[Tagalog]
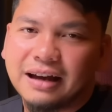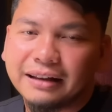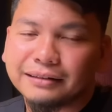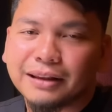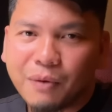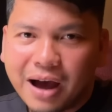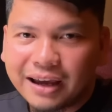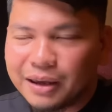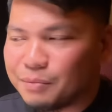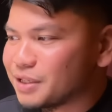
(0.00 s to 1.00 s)
At
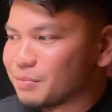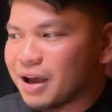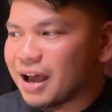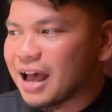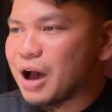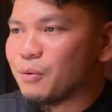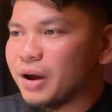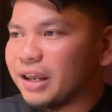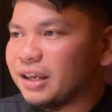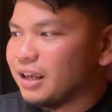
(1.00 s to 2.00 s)
tawag, imbis na mga
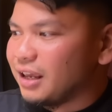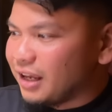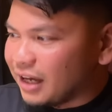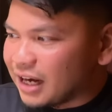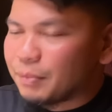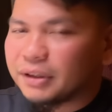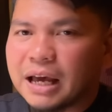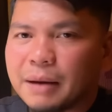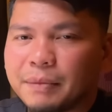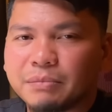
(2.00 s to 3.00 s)
kaaway,
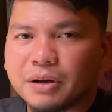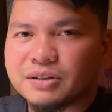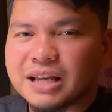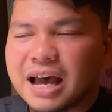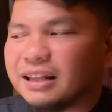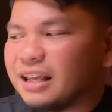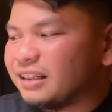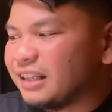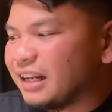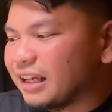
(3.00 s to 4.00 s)
karapat dapat parusahan,
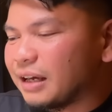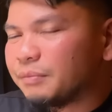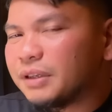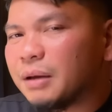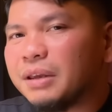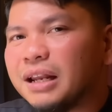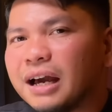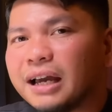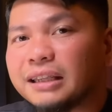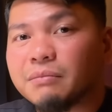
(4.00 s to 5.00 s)
tinanggap niya
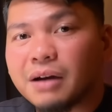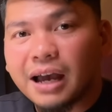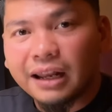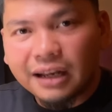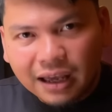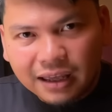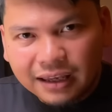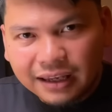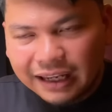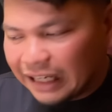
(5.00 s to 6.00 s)
bilang kanyang mga anak.
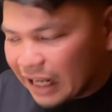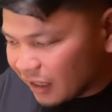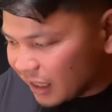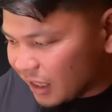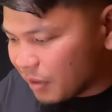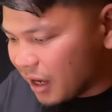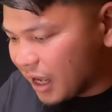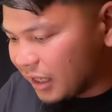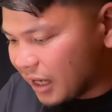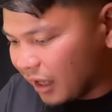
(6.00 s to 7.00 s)
Inangking
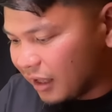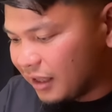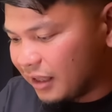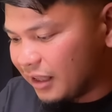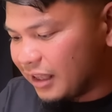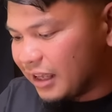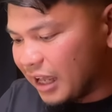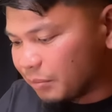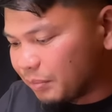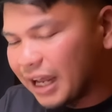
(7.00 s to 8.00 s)
mga anak
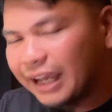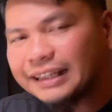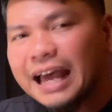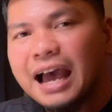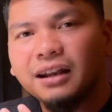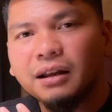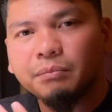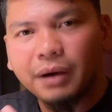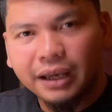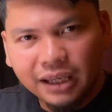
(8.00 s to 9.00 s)
at pinakitaan
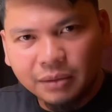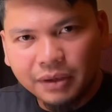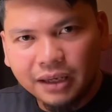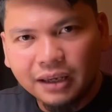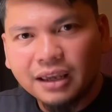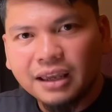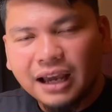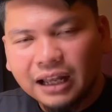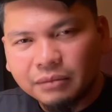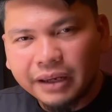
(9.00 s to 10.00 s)
ng pag-ibig
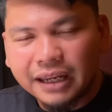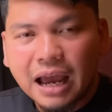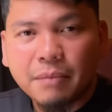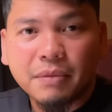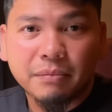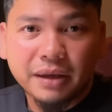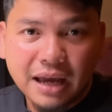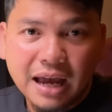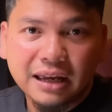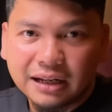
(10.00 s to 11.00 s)
at mayamang
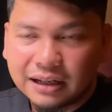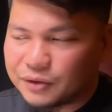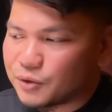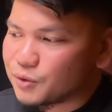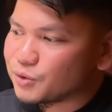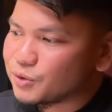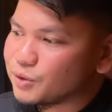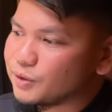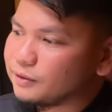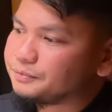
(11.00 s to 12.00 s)
biyaya ng Diyos.